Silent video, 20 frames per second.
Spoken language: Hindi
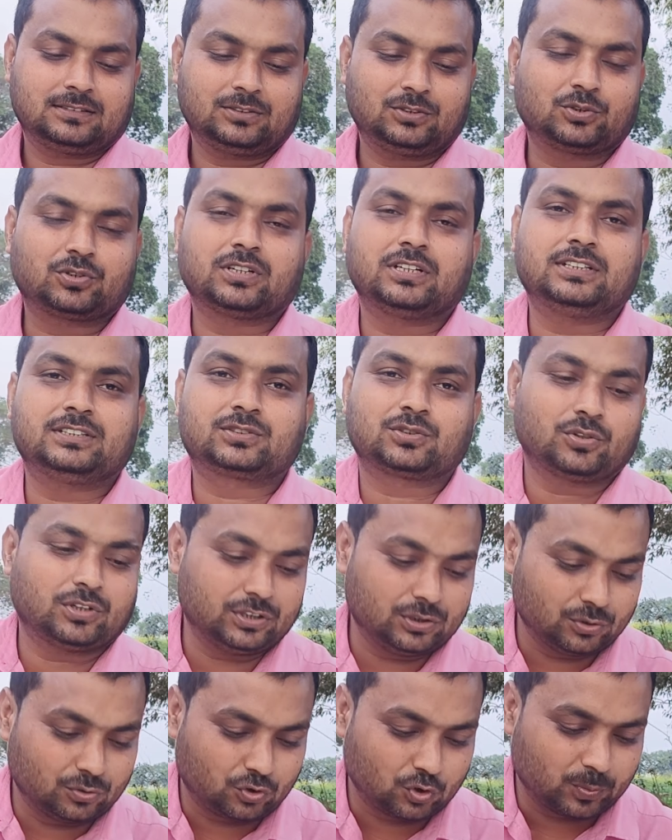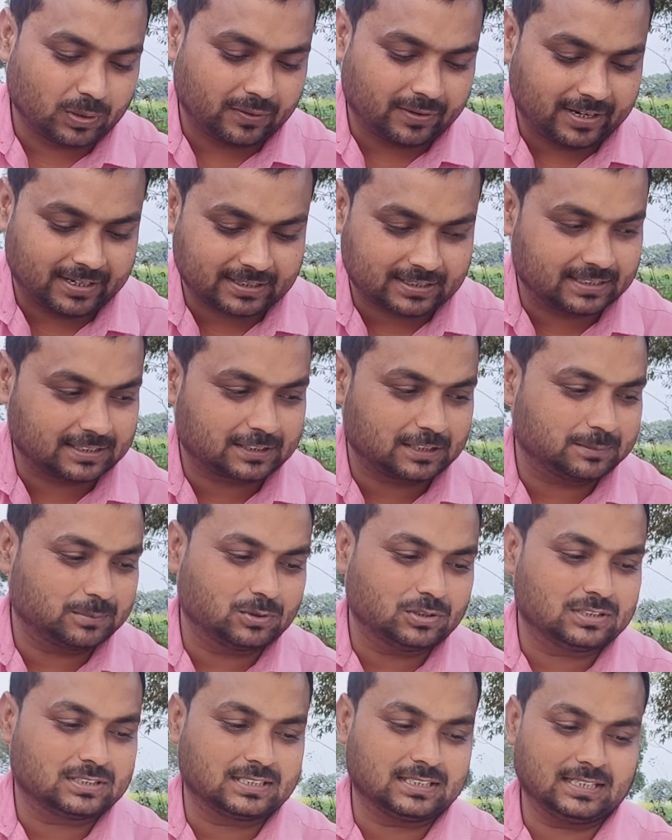जो कि इसको यूट्यूब अवार्ड करके
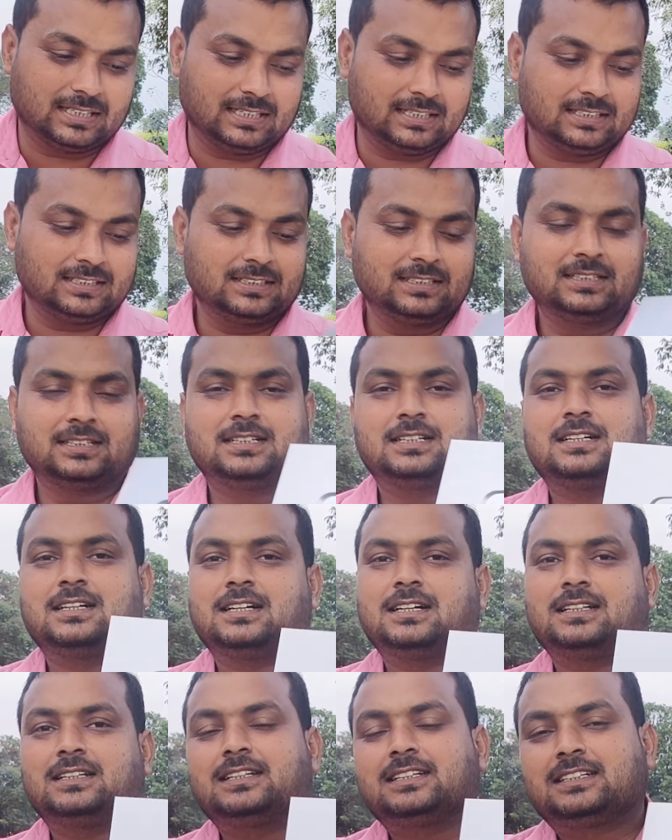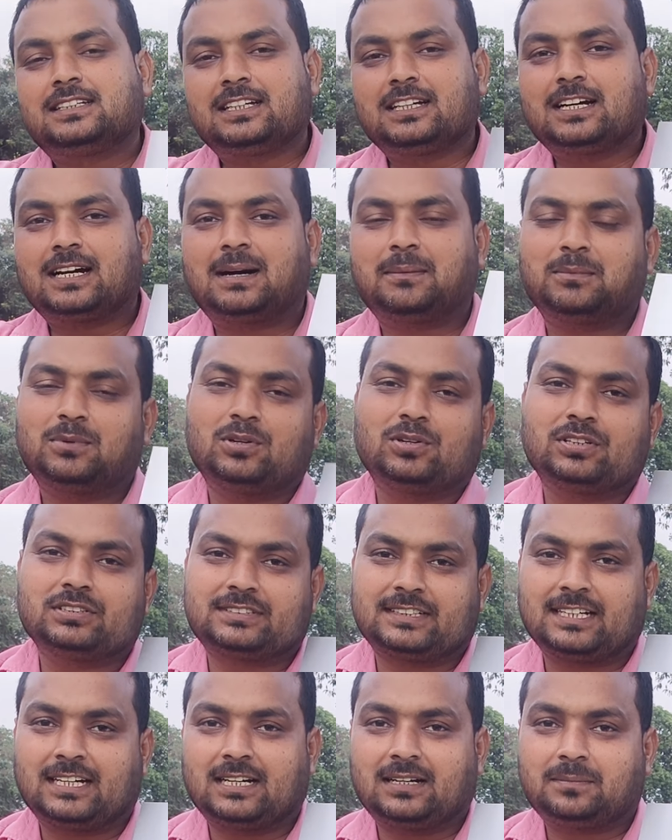बोलते हैं देखिए हम लोग
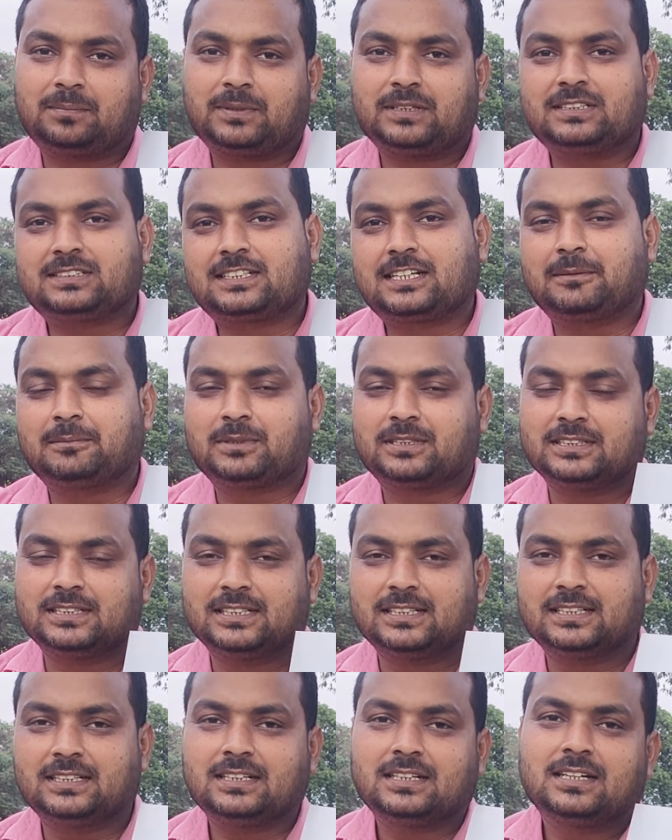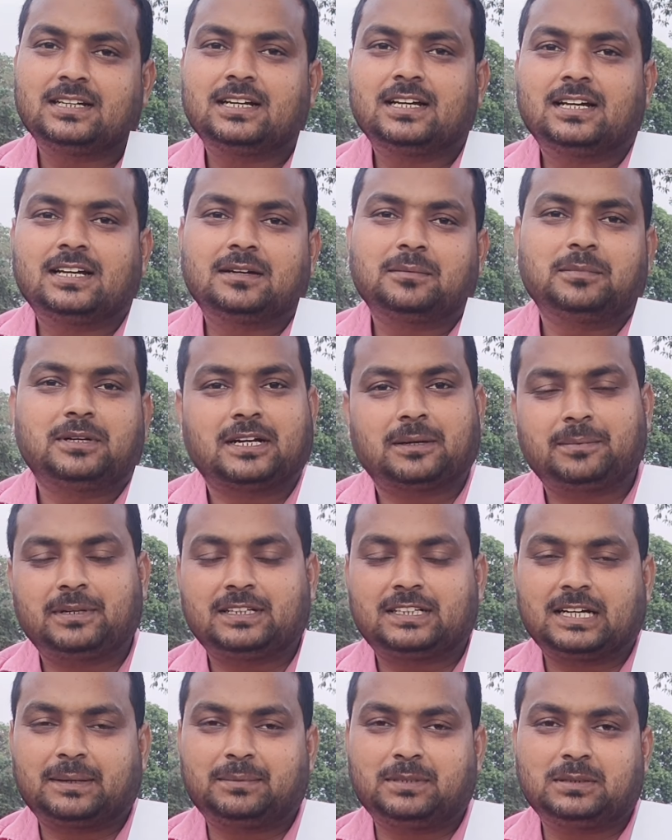इतना परिश्रम किए मेरा
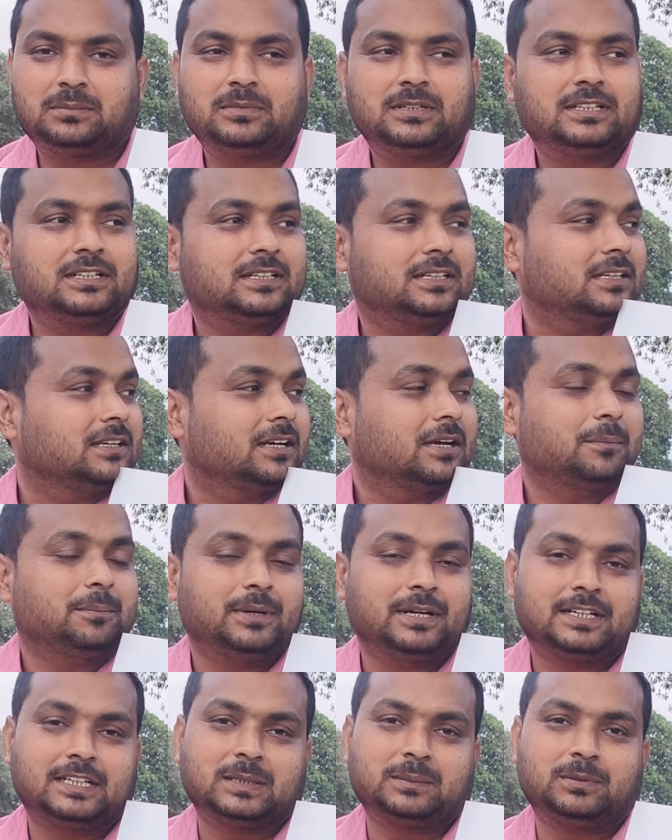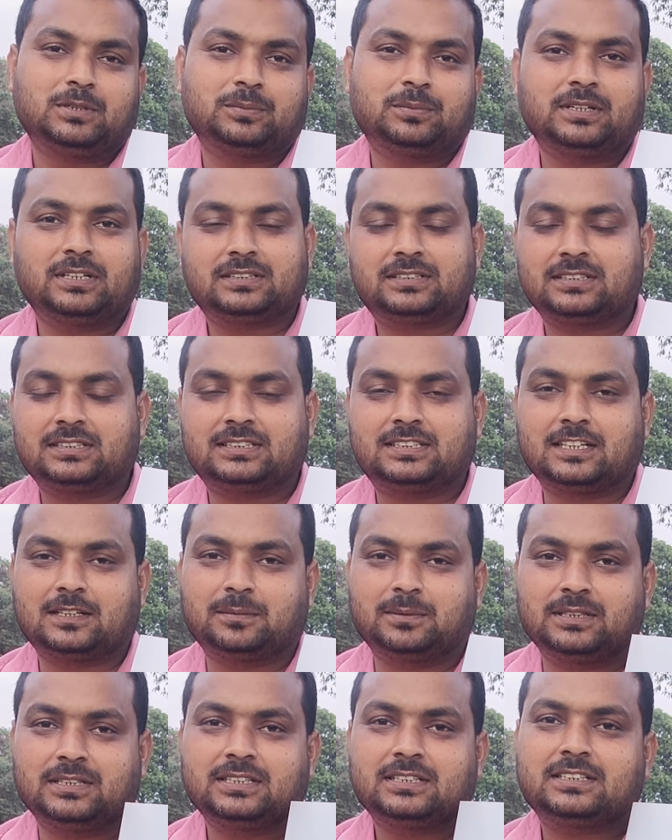बेटा भी मेरी बेटी भी और मेरे
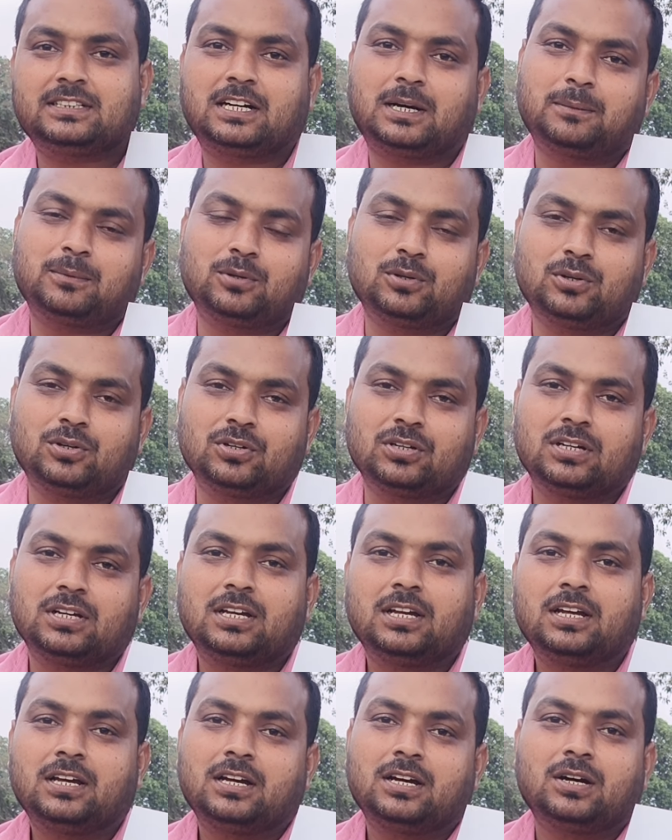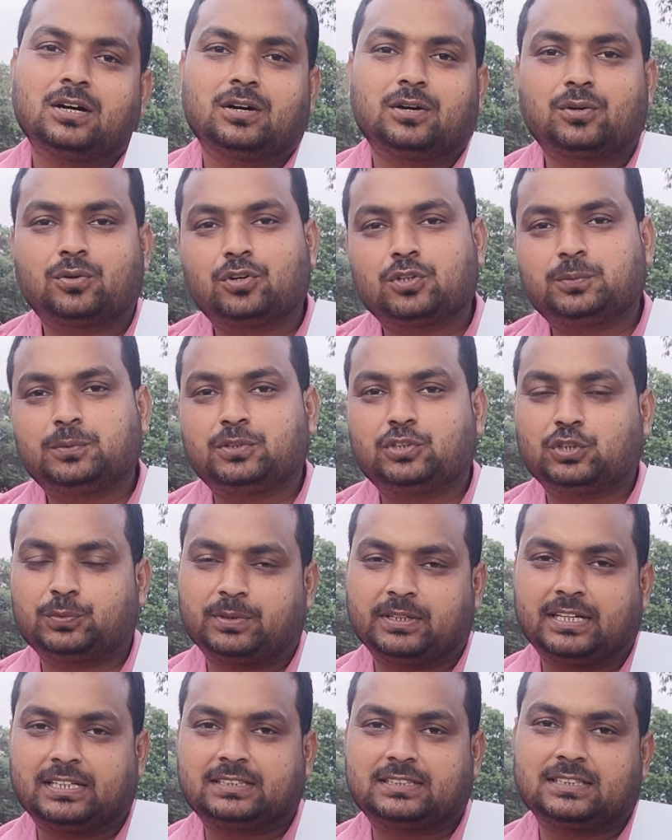सिस्टर भी कि हम लोग रोज़ वीडियो
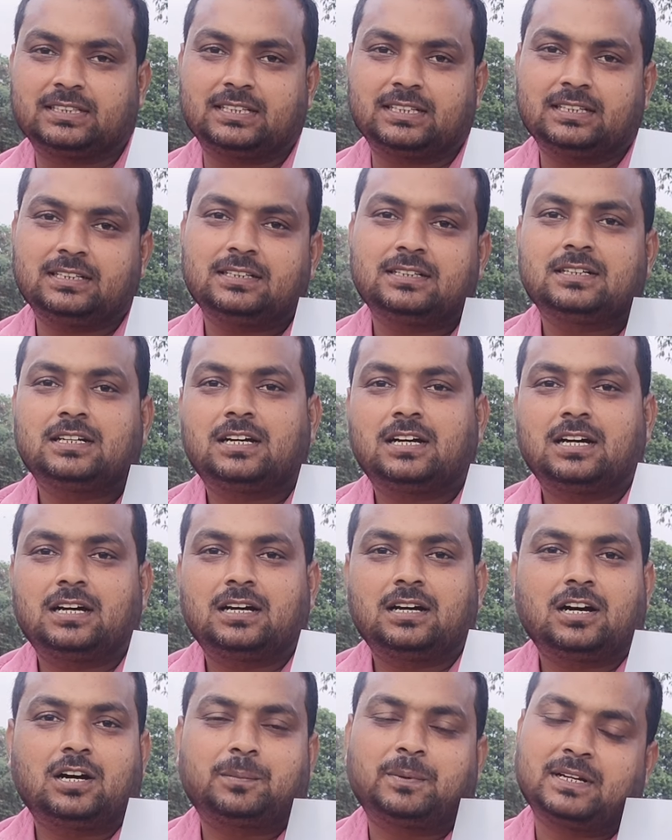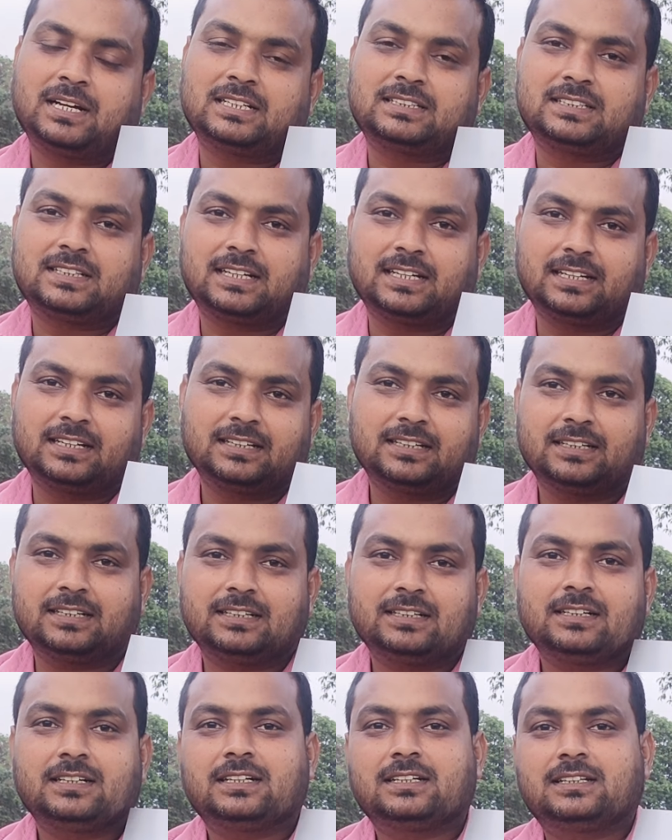बनाते हैं और बनाते रहेंगे
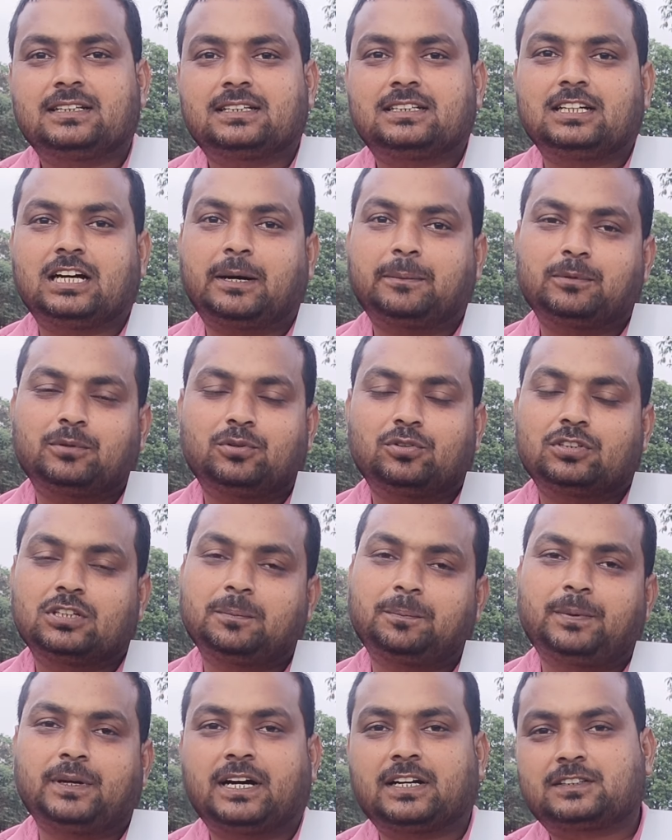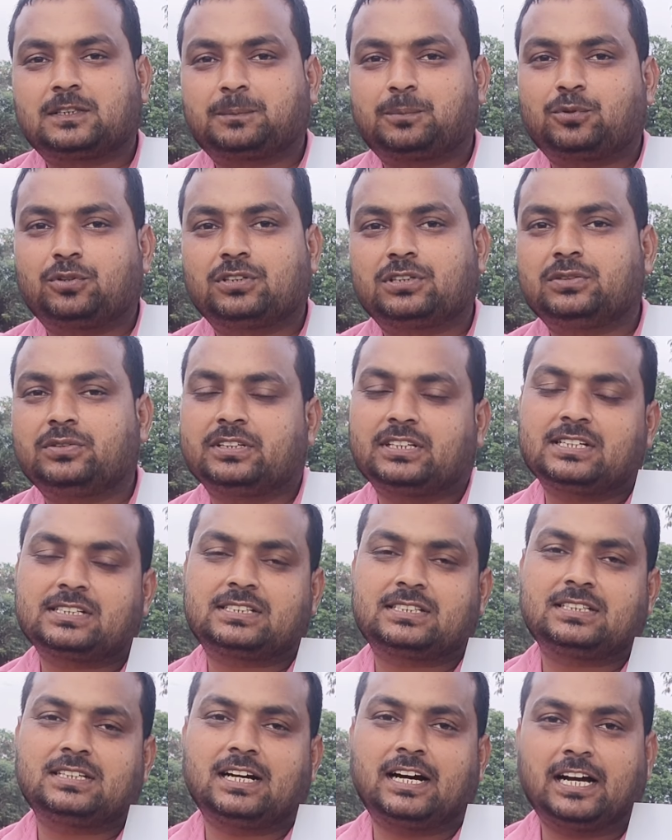देखिए आप लोगों की प्यार सपोर्ट की वजह
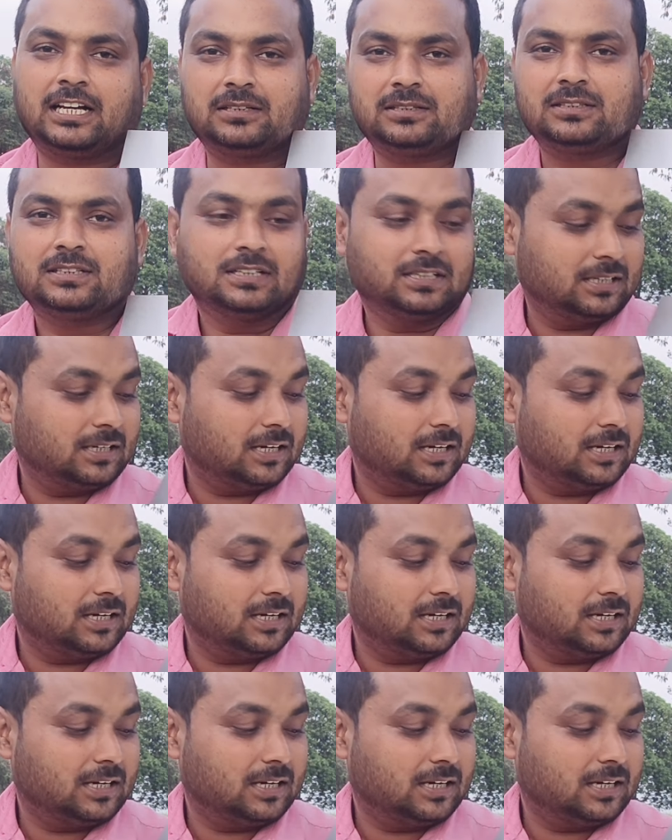से आज